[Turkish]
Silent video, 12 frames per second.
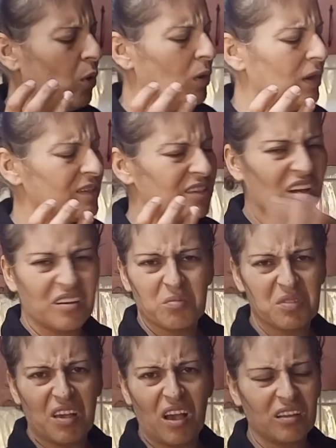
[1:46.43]
böyle
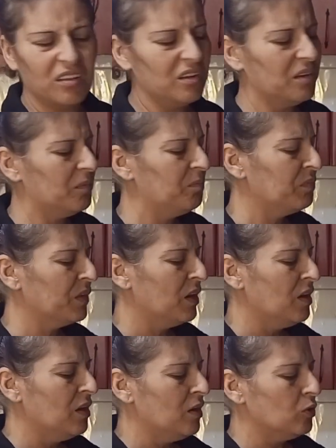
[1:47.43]
sarımsaklı,
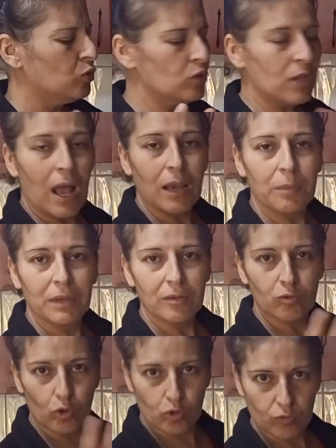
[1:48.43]
Güzel
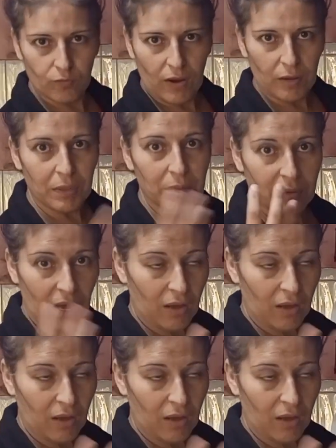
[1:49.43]
bir sosum var benim.